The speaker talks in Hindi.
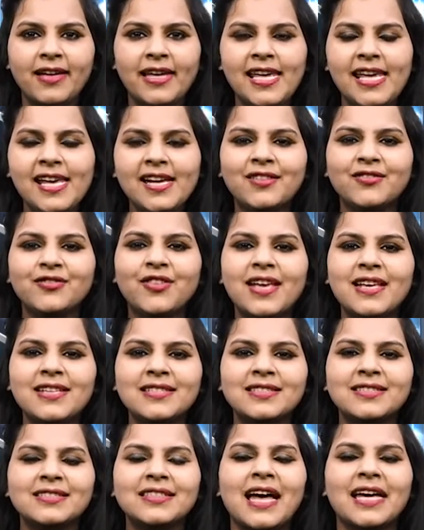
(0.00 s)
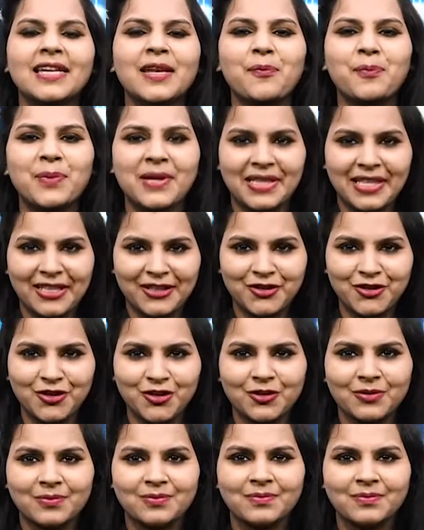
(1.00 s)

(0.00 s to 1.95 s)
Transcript: एक देश सारे प्रदेश